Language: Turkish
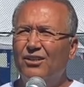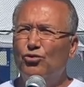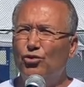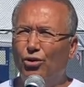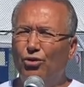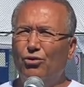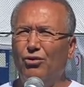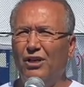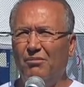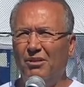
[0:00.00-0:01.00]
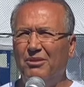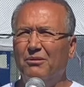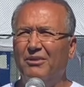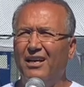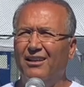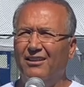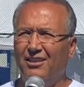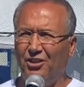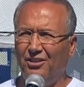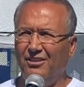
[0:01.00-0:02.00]
çok önemli bir mihenk
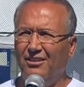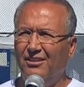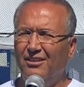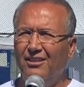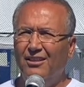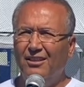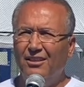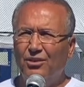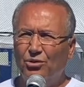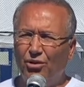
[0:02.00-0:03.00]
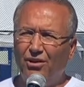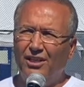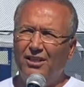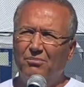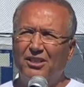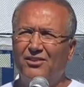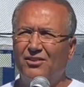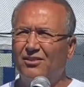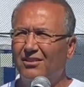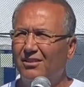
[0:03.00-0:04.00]
taşıdır. Şöyle ki
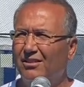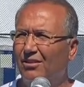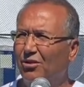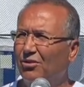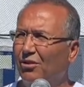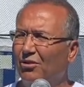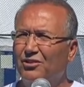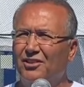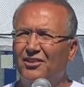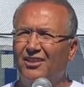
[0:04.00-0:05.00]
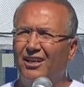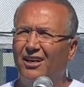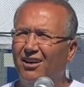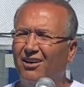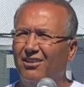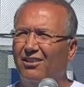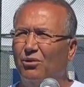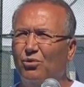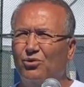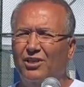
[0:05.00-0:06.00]
biz 10 yıl öncesinde Ağrı'da
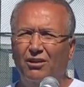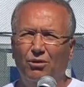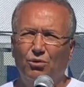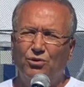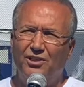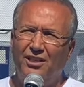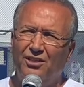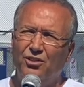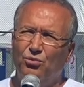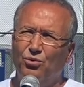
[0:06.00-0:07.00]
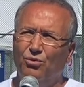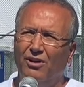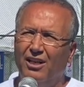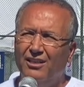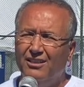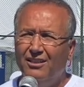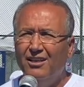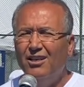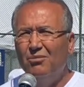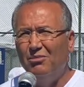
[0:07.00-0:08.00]
ulusal ve uluslararası turnuvalar,
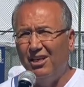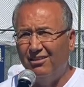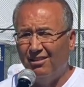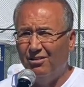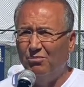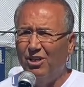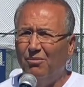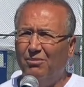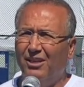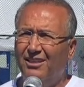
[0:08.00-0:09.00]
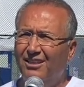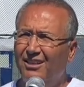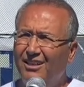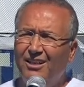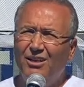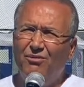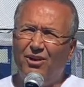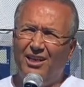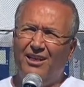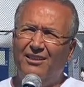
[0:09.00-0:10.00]
milli takım kampları,
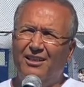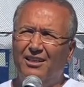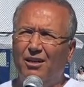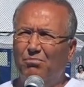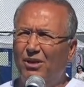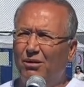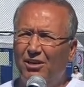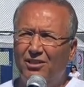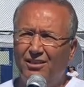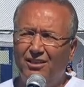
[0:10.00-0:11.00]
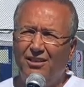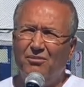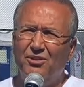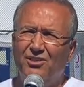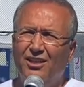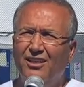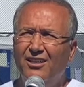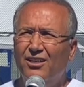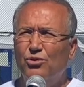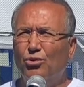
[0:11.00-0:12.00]
faaliyetleri yapmaya başladığımızda
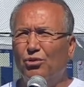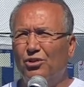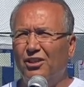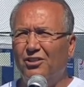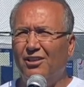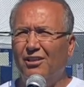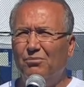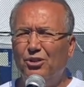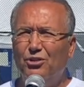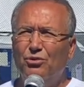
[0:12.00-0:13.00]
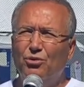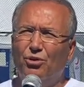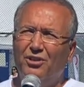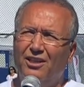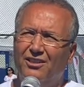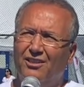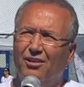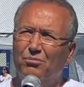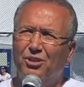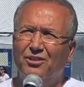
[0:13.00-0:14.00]
çok şaşırılmış, çok
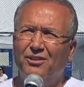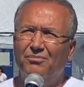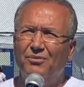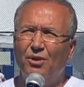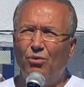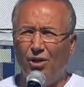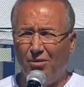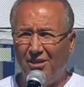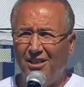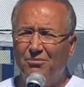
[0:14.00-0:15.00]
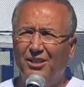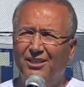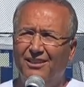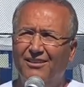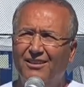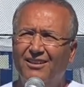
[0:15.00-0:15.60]
yadırganmıştı. Olabilir miydi?